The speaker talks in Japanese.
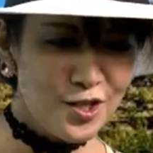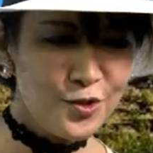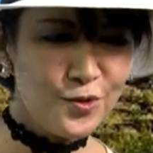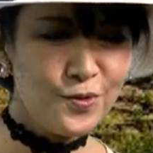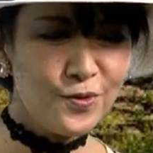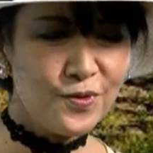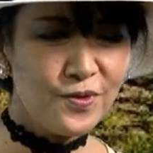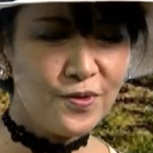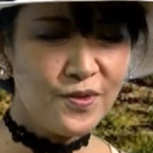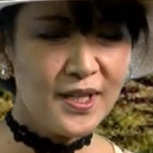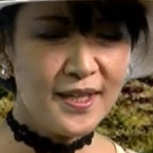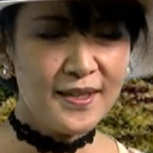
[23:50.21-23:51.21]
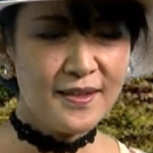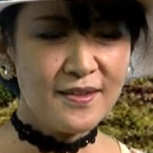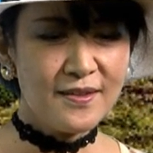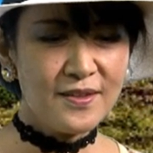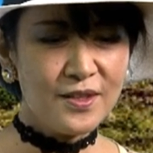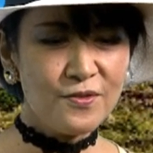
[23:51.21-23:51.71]
あの
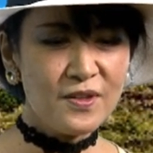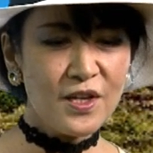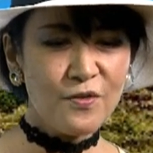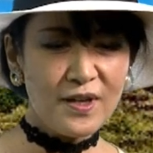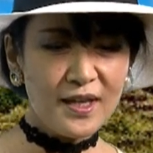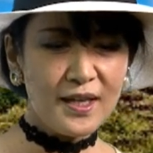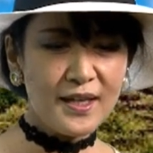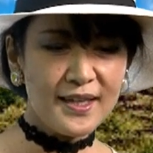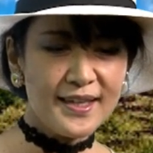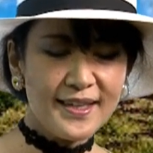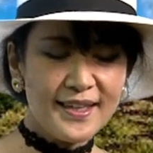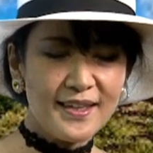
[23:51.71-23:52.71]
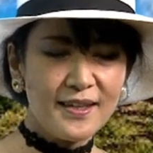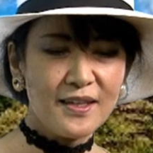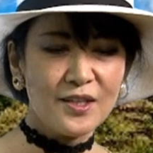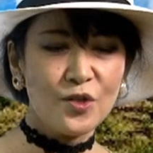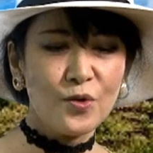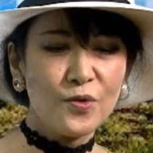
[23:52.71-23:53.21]
日本では、うん、
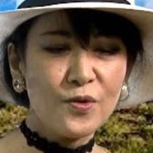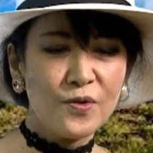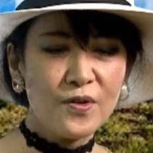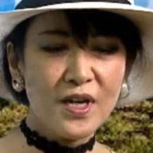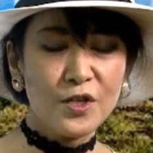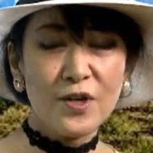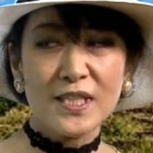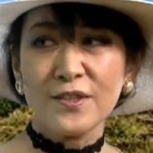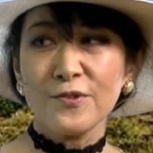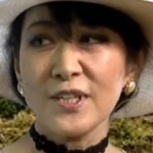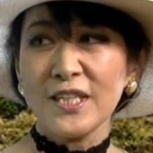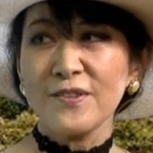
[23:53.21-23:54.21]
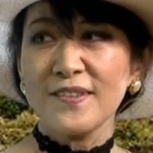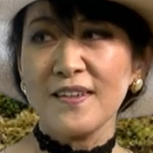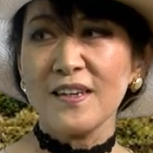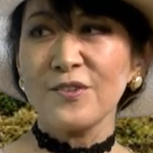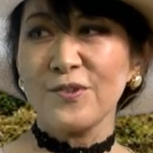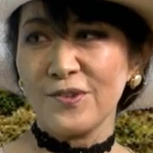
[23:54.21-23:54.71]
えっ、と
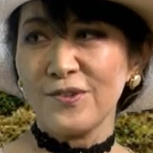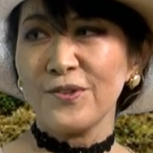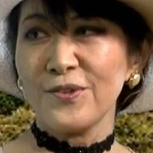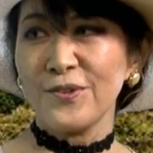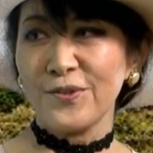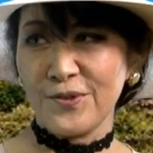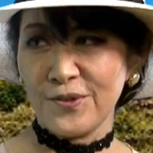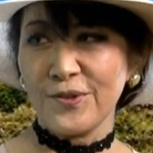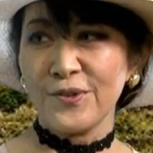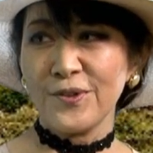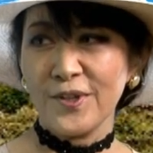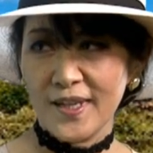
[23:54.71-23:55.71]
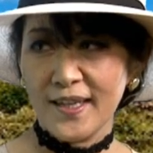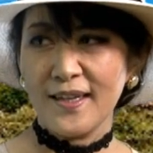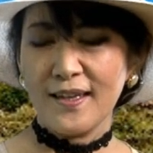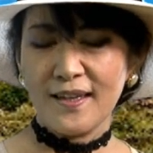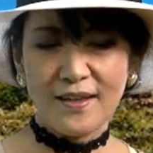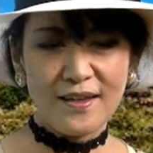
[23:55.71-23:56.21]
アロハストリートセレクトという、はい、
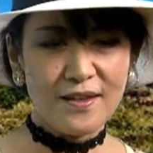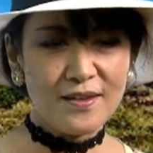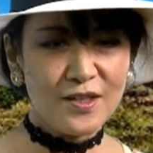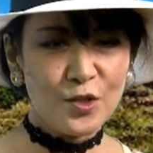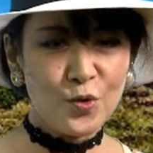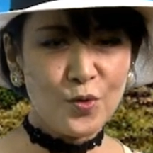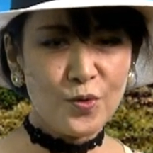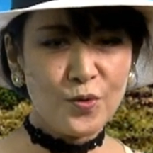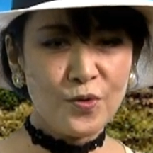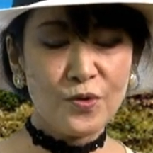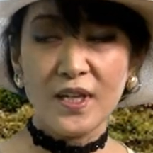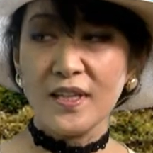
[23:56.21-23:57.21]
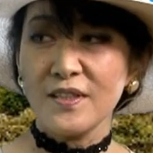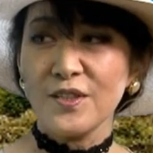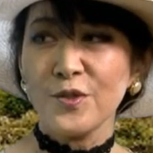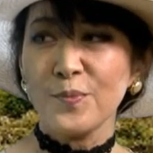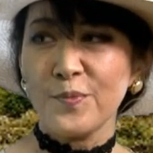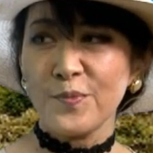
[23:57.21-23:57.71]
あの
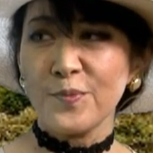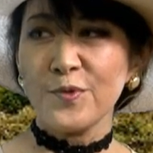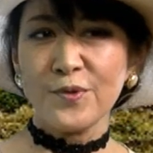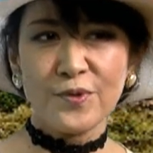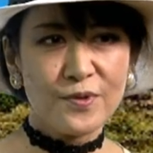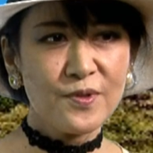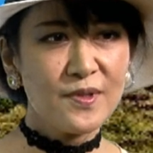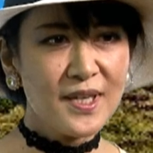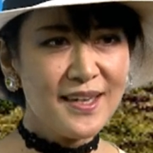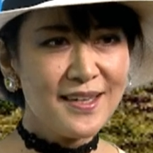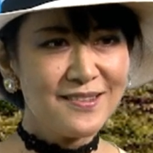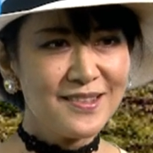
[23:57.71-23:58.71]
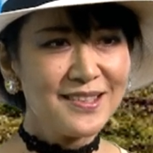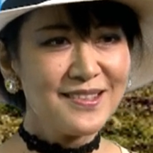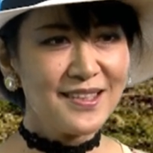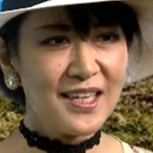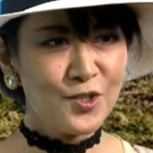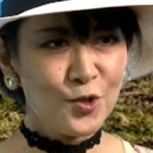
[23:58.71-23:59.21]
オンラインショップがあるんで
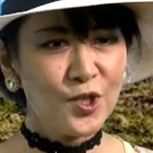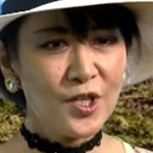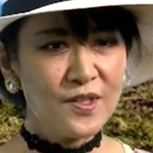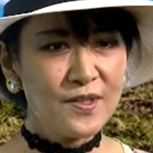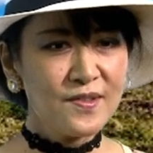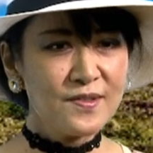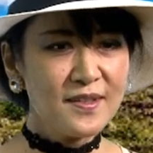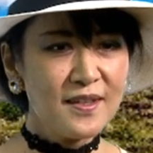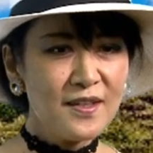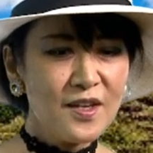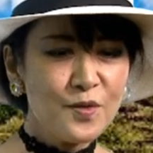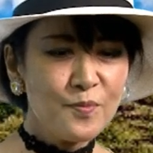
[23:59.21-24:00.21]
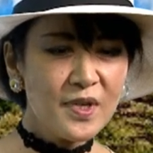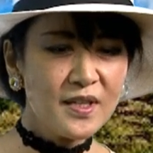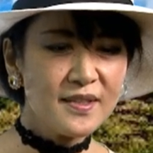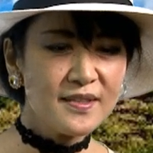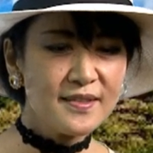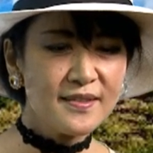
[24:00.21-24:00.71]
すけど、はい、そちらで販
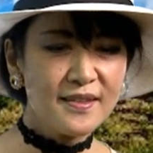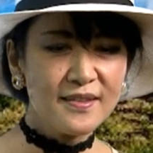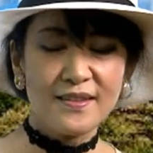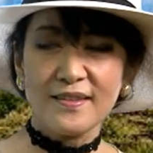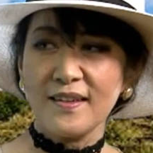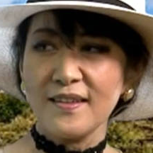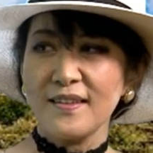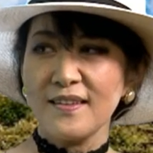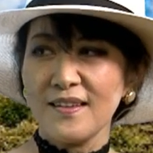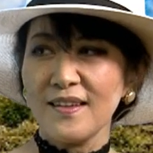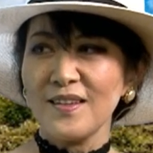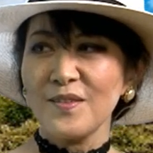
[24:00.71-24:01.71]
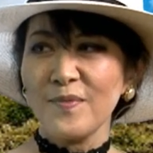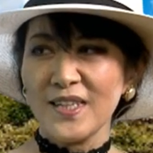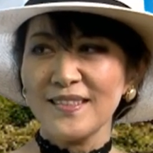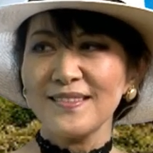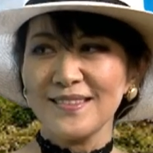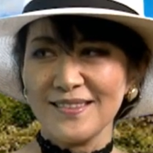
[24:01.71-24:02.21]
売していただいてい
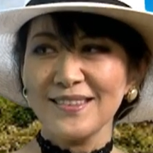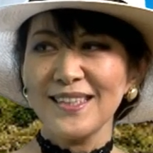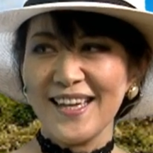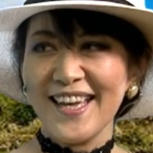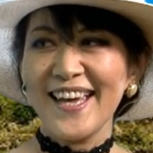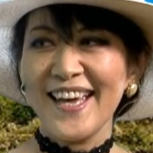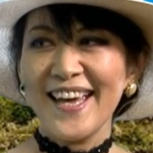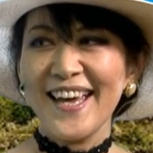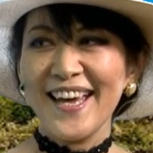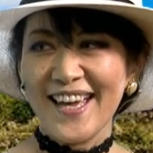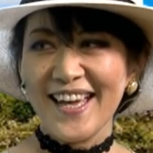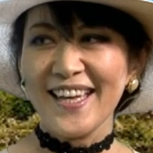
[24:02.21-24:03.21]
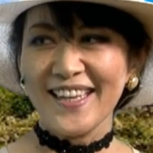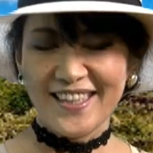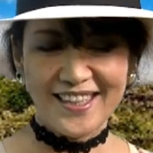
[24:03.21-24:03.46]
ます。そうなんですね。はい。